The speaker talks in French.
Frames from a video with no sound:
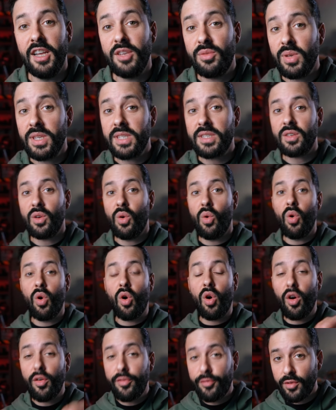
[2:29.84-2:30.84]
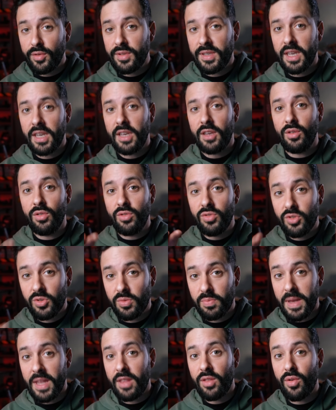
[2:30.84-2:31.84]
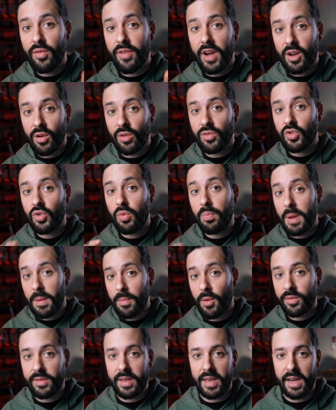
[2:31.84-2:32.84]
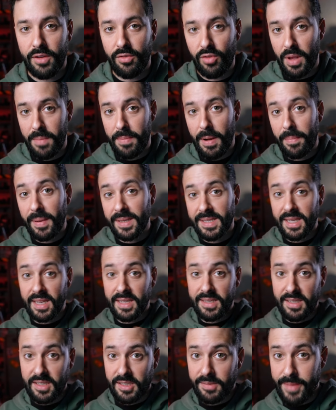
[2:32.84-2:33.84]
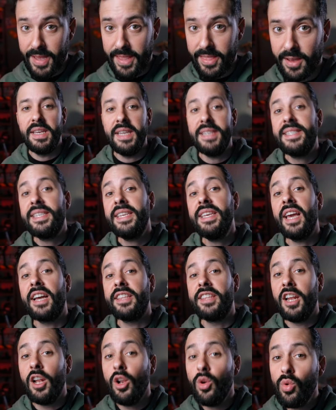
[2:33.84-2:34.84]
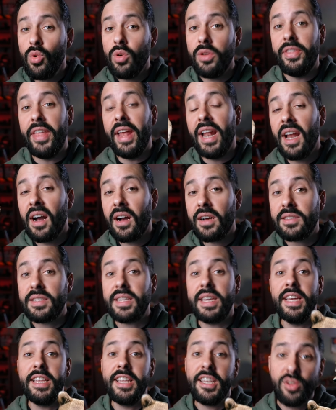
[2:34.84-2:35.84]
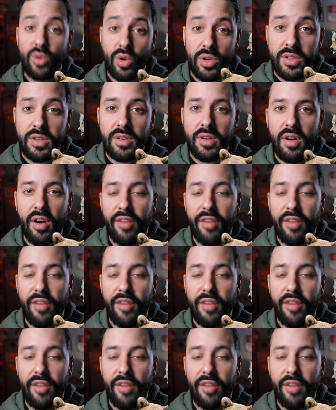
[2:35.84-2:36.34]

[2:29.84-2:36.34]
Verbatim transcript: Les Suisses ont refusé une semaine de vacances supplémentaires. Ils voulaient pas passer à six semaines. Ici, il y a des loups, des lynx et des ours.